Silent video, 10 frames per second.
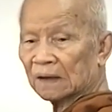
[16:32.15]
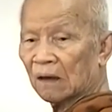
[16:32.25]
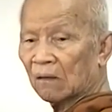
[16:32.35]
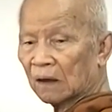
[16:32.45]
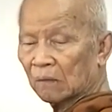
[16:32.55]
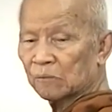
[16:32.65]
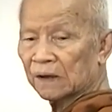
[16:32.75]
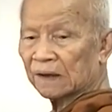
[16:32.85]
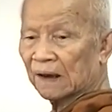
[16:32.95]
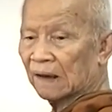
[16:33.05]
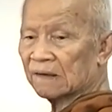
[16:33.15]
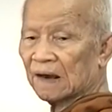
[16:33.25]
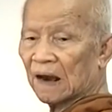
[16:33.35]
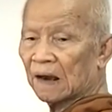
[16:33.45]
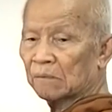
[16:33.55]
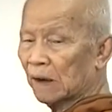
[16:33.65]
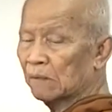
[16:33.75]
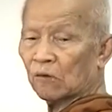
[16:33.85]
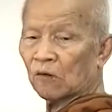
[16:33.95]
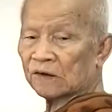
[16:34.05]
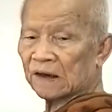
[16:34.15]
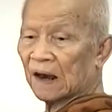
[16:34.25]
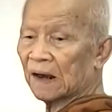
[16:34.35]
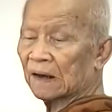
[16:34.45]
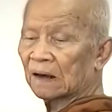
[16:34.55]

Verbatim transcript: เท่ากับมีแขนซ้าย ไม่พอใช้